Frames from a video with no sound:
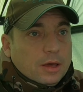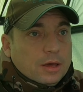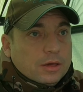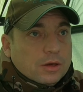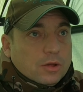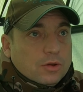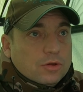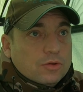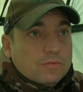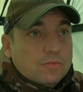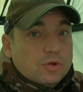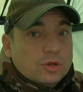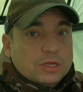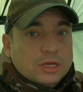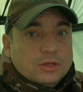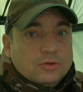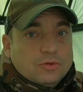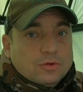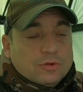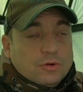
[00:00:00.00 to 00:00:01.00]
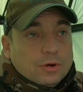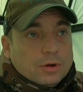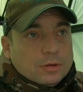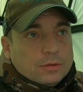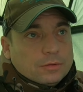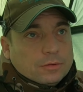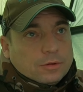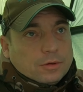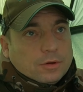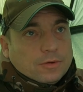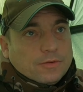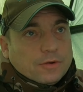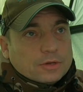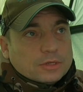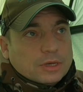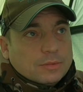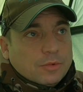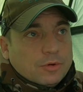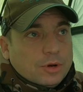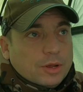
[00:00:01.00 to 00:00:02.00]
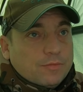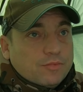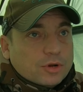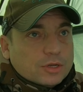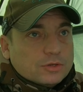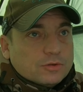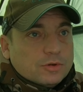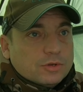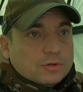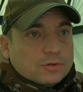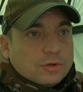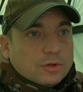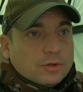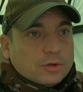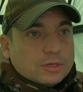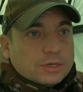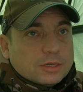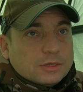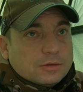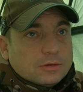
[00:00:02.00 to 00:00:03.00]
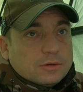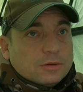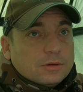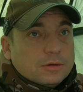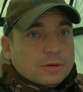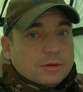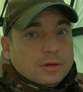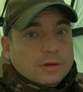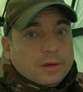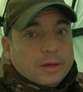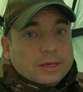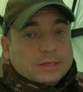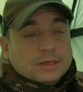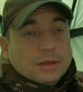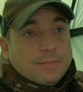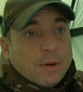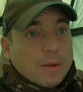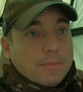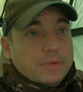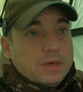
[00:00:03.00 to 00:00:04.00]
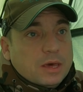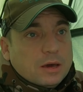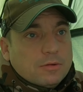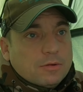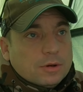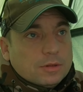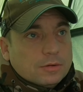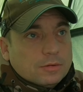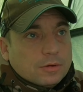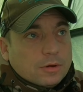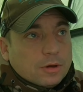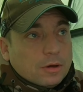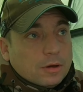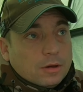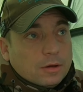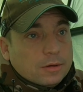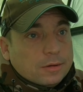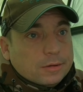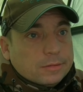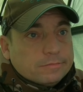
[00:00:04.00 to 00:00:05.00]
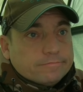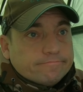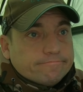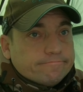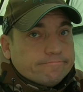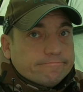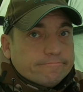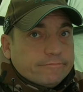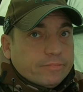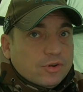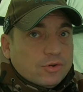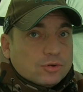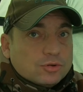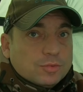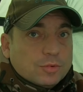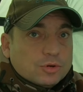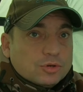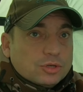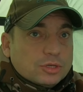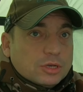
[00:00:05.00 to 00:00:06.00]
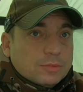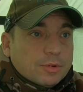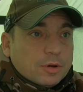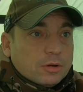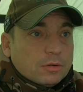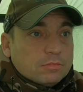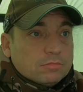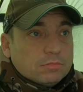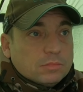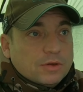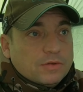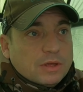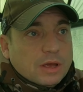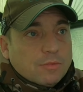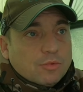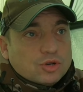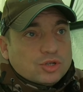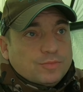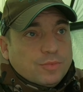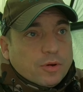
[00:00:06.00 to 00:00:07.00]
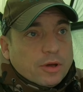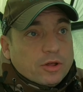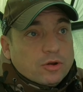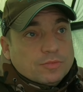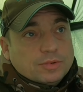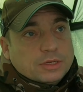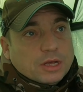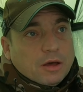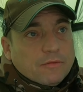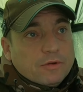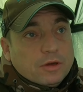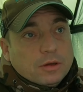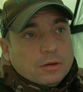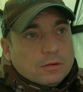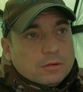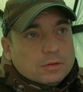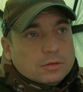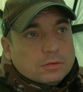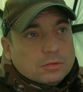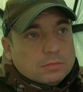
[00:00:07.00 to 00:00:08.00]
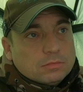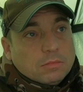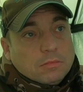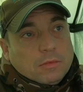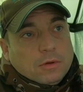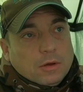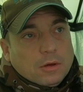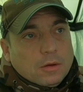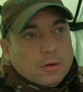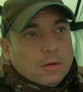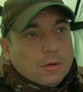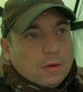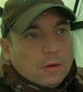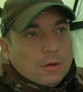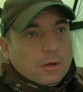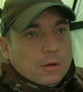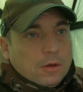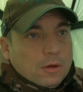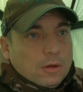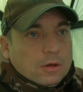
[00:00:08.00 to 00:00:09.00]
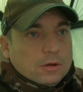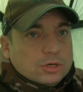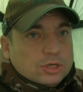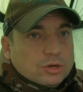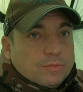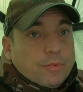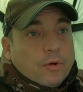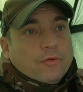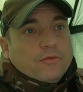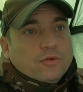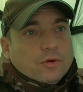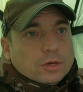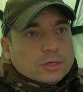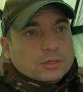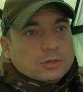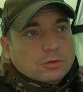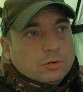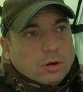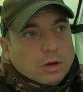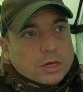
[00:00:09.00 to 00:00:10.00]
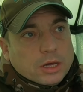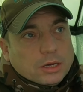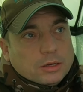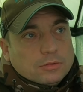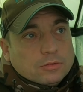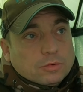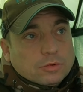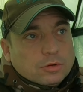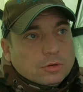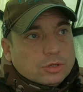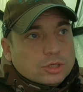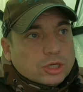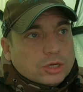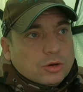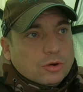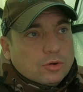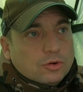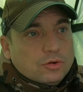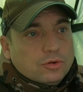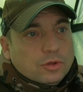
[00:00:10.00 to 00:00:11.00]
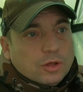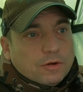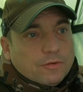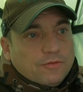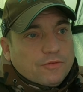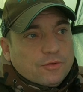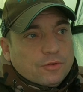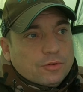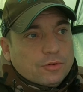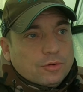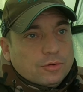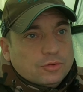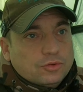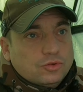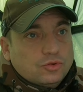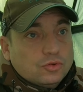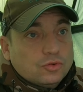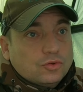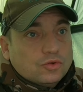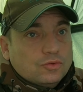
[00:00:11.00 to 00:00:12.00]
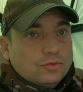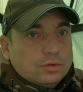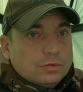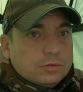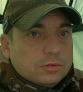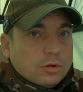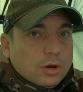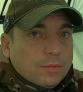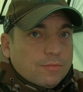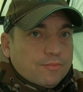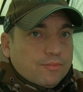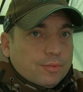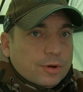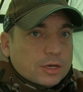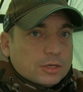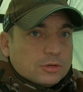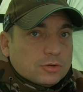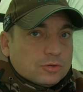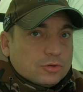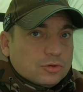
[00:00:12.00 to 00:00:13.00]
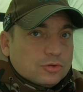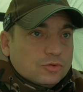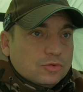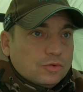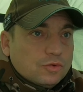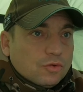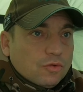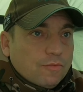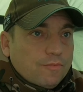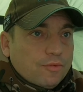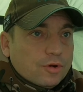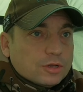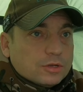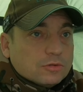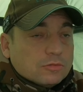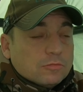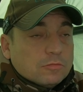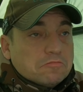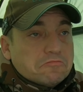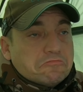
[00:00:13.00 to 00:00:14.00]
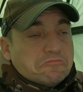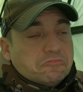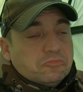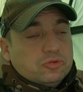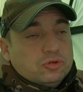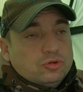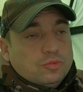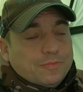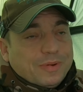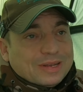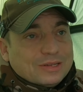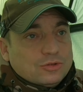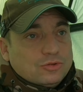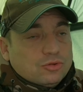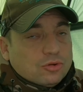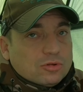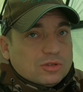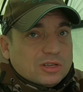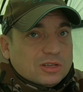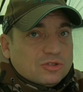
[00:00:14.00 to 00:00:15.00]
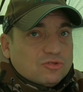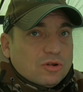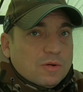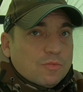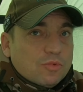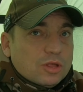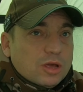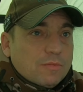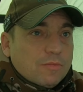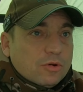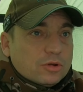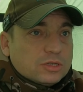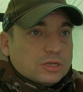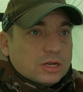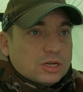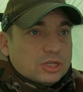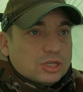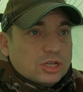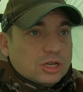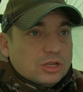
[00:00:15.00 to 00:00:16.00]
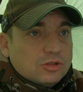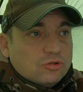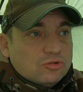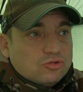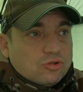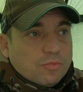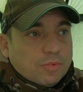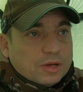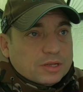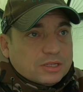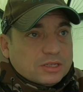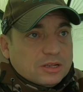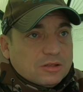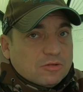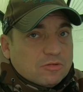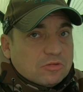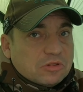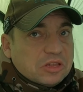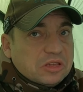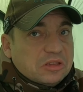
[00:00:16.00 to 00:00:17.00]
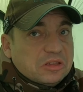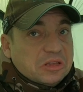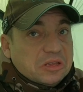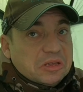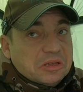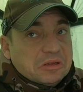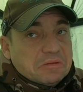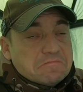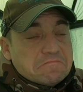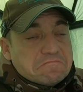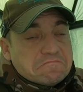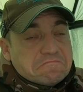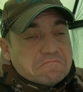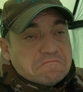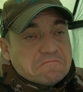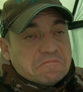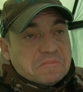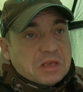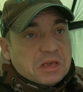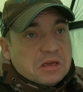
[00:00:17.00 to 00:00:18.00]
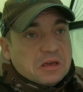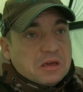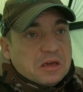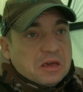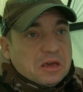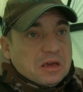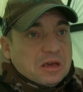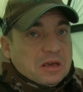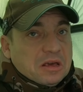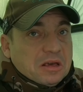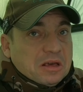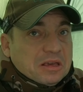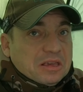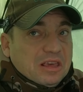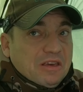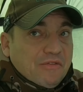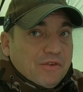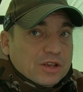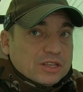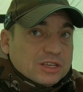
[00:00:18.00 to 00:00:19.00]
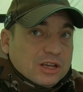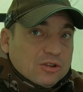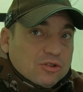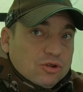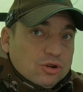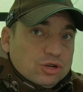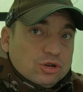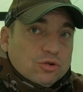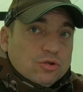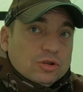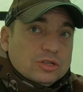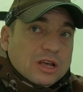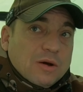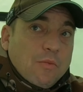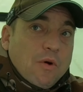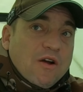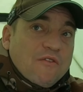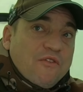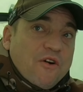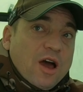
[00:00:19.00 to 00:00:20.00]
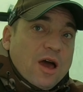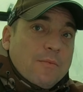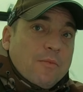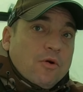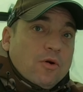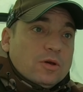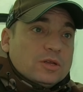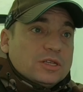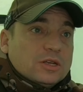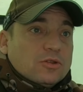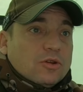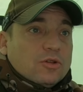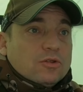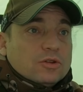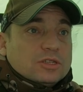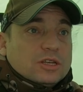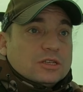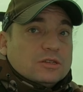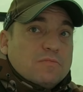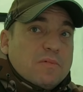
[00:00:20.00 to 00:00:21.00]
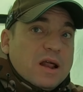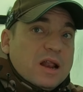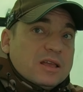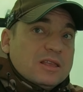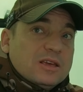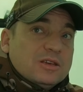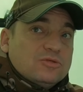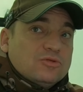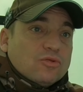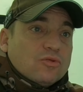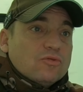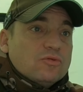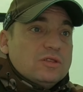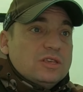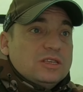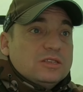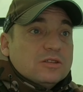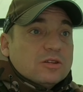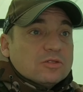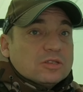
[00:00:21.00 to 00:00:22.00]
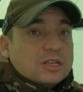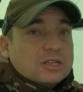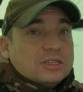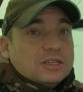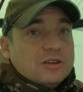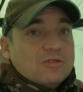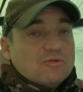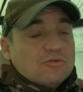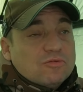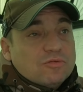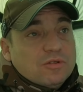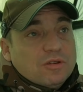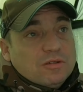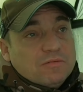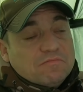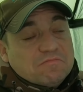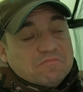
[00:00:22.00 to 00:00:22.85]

il y en a une multitude quoi. Donc euh, forcément les poissons ils ont tendance à se à s'éparpiller quoi. Donc euh, franchement je sais pas. Évidemment je peux rien observer. Euh. j'ai pourvu un saut, rien, donc j'ai aucune info du tout sur la présence ou non de poissons. Je suis pas sûr que ce soit mon amorçage des deux jours précédents qui qui fasse quelque chose, à moins que vraiment elles aient tendance à se balader sur une distance assez longue.